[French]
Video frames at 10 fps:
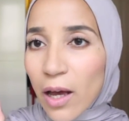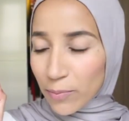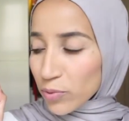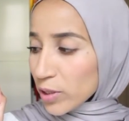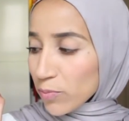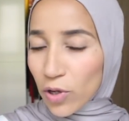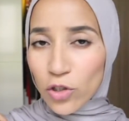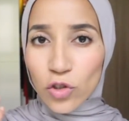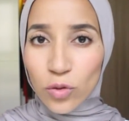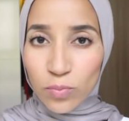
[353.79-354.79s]
Un petit
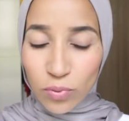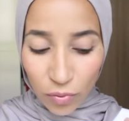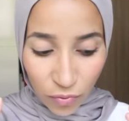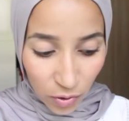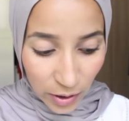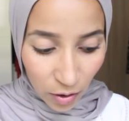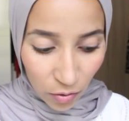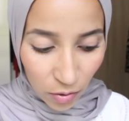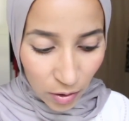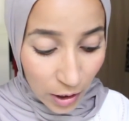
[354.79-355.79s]
blush pour venir
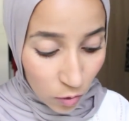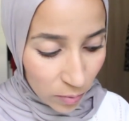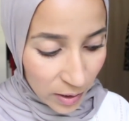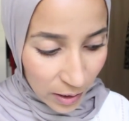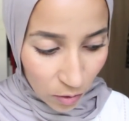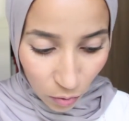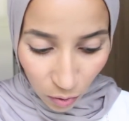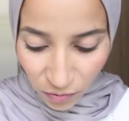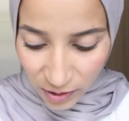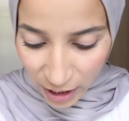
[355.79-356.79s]
euh, illuminer
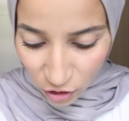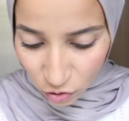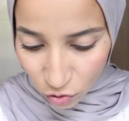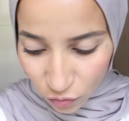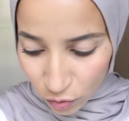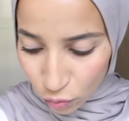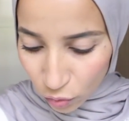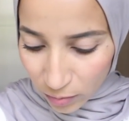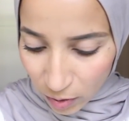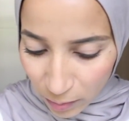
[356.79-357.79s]
notre visage. Je fais tout
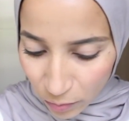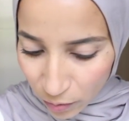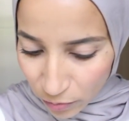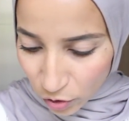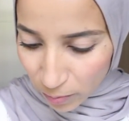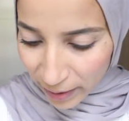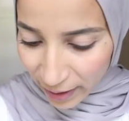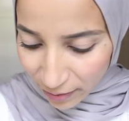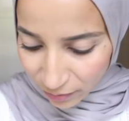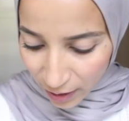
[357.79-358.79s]
tomber en même temps, mais c'est pas
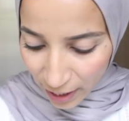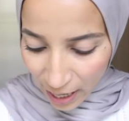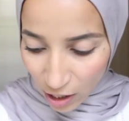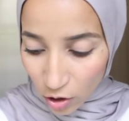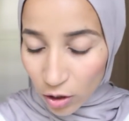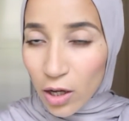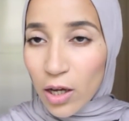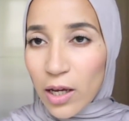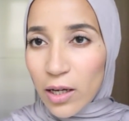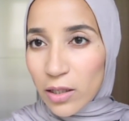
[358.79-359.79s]
grave. Alors,
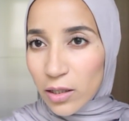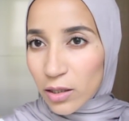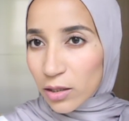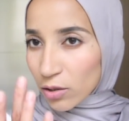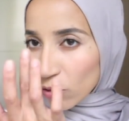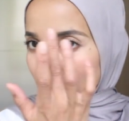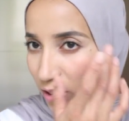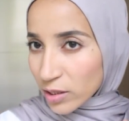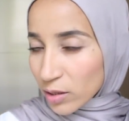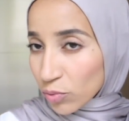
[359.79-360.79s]

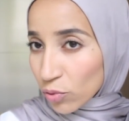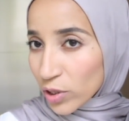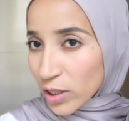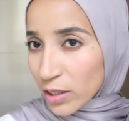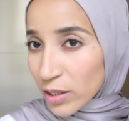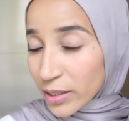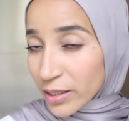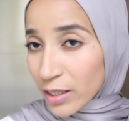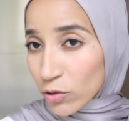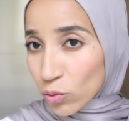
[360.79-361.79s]
redessiner, pour
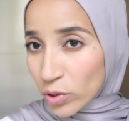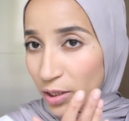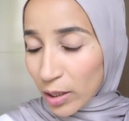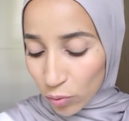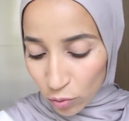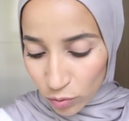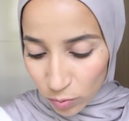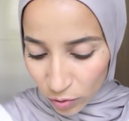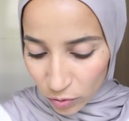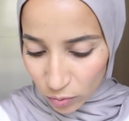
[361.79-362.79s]
dessiner les sourcils, un produit
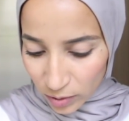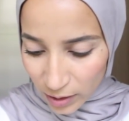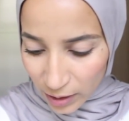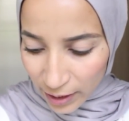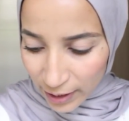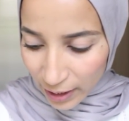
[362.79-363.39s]
pour les sourcils.